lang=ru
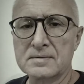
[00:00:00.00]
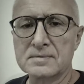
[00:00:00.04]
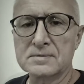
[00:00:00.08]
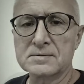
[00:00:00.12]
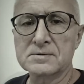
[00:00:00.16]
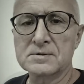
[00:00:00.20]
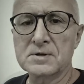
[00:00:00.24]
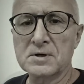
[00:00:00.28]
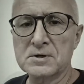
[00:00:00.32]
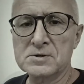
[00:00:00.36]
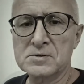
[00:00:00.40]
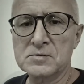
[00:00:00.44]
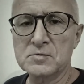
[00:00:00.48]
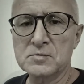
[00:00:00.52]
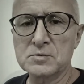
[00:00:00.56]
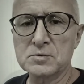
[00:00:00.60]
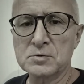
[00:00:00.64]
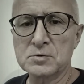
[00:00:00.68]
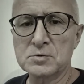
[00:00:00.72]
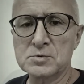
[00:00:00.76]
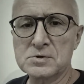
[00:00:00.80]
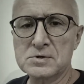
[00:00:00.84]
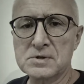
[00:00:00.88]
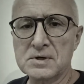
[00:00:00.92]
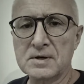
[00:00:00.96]
Здравствуйте,
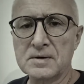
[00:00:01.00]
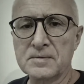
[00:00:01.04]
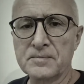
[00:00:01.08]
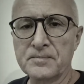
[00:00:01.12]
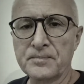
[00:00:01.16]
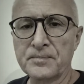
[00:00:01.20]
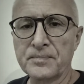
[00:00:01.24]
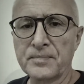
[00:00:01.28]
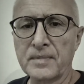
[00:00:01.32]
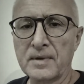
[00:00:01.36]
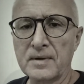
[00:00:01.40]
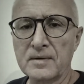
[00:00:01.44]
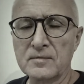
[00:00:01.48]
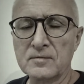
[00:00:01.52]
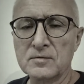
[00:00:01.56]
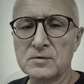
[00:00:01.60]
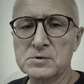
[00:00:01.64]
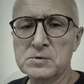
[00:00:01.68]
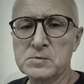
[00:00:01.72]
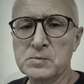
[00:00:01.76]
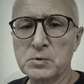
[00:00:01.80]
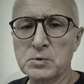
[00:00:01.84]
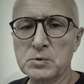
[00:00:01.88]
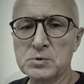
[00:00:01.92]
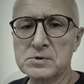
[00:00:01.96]
друзья. Вы
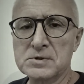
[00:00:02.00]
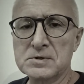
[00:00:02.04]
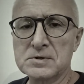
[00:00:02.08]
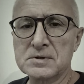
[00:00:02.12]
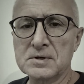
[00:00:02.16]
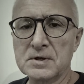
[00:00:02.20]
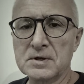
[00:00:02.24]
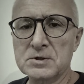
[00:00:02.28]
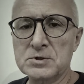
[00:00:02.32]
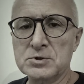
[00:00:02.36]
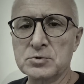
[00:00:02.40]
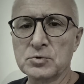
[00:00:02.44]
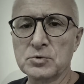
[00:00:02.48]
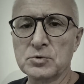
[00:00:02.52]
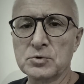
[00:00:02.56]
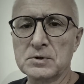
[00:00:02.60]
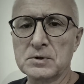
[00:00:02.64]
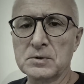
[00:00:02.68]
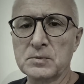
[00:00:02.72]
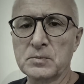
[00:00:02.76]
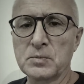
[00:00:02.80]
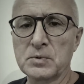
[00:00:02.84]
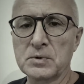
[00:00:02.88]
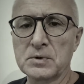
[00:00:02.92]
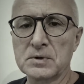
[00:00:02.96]
спросите, а что
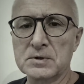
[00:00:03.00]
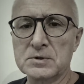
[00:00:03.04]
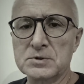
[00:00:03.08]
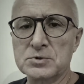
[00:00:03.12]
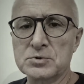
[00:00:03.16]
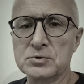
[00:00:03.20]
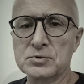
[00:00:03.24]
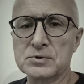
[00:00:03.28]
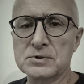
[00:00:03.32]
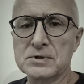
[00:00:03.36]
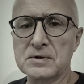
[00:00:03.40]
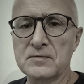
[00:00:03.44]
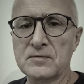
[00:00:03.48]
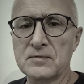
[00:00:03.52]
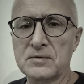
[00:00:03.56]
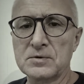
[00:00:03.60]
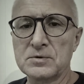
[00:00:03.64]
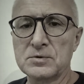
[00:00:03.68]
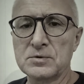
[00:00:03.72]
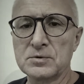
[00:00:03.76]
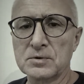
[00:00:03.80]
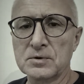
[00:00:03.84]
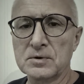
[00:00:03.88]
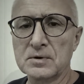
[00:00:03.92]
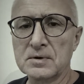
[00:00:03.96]
это было, что за
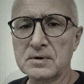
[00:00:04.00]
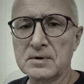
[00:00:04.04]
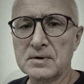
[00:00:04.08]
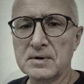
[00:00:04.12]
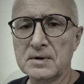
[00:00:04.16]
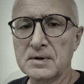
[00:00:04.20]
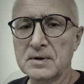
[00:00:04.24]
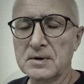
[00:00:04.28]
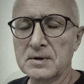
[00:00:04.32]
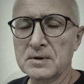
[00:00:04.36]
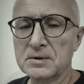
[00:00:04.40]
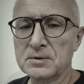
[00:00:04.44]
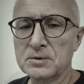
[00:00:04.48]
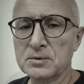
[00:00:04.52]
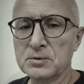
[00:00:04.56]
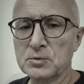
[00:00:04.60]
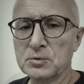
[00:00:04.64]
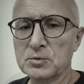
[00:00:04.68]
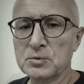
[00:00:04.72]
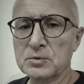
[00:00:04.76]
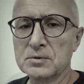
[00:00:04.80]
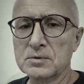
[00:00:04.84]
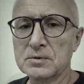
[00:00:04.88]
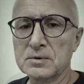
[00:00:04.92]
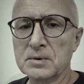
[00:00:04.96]
видео?
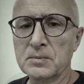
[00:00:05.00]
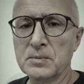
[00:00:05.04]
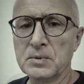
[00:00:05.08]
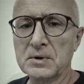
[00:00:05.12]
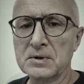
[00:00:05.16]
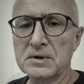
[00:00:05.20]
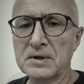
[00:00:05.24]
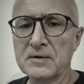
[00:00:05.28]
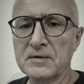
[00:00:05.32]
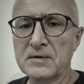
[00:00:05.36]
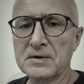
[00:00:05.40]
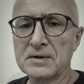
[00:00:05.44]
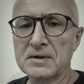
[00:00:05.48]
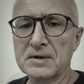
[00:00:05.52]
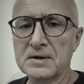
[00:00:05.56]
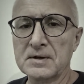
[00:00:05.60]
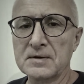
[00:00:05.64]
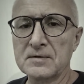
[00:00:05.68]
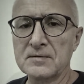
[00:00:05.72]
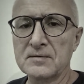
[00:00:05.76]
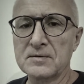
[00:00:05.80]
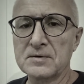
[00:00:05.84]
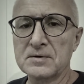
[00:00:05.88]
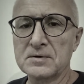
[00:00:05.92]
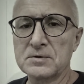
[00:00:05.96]
Ну,
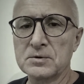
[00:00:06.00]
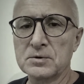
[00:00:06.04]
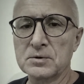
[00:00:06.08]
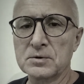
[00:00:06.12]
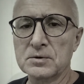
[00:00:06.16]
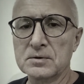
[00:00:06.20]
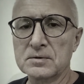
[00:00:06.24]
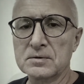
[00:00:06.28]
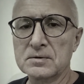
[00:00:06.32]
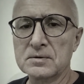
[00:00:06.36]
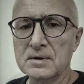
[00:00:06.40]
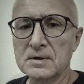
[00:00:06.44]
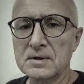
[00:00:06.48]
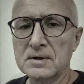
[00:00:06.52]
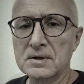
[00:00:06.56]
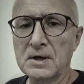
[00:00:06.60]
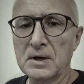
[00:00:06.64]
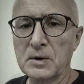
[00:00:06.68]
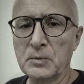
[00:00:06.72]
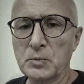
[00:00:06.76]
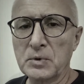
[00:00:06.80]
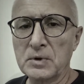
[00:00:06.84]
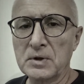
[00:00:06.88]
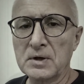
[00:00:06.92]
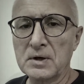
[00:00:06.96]
обыкновенное видео,
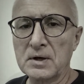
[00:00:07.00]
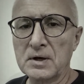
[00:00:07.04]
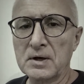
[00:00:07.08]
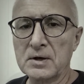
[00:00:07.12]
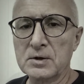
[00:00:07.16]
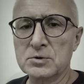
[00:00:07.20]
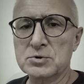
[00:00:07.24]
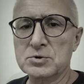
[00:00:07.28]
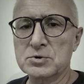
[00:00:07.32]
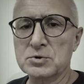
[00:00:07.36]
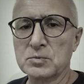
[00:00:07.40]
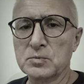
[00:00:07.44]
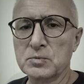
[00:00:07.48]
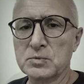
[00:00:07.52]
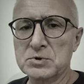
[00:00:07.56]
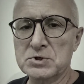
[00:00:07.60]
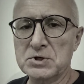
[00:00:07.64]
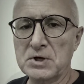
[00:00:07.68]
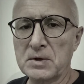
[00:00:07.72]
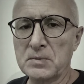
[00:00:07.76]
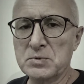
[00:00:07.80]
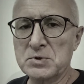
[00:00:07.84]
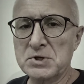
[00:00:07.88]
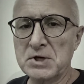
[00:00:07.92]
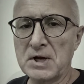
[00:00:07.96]
я полагаю, что мы
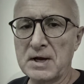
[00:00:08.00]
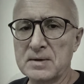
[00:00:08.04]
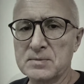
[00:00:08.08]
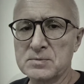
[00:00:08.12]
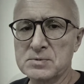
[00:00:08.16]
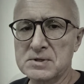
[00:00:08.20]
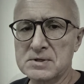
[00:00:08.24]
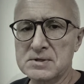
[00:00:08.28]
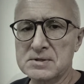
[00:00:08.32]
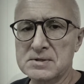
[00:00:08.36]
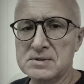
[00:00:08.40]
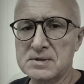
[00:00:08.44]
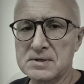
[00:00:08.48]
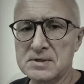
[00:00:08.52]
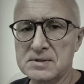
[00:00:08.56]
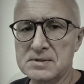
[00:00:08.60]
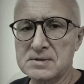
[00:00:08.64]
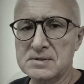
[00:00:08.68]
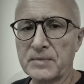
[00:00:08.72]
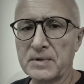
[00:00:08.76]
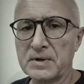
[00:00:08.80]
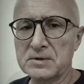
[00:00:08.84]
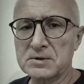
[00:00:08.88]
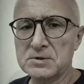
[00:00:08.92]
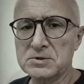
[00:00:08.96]
же общаемся здесь.
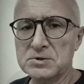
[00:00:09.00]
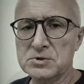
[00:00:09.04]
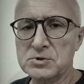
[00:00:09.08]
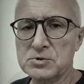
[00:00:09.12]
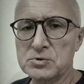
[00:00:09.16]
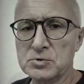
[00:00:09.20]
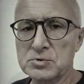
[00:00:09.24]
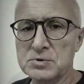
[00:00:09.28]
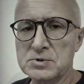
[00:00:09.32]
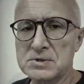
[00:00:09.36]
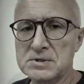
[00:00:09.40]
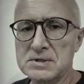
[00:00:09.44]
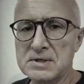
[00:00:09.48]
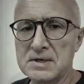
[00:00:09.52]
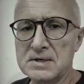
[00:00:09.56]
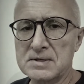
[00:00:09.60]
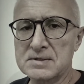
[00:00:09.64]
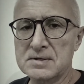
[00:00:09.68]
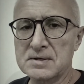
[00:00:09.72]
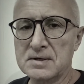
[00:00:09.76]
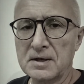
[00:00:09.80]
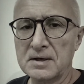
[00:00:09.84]
Это же соцсеть.